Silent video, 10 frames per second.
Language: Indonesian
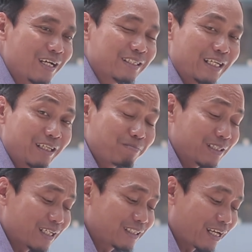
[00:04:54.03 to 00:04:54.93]

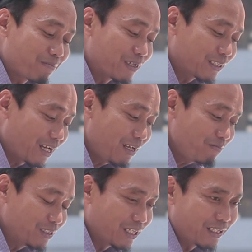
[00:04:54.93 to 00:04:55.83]
sentipitas sarap kita
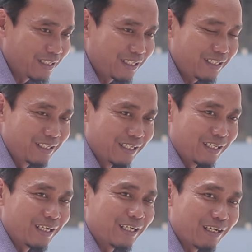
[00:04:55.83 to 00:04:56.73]
menjadi
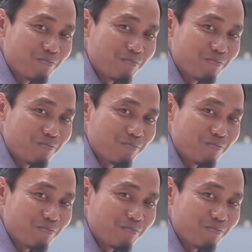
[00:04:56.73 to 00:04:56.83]
e,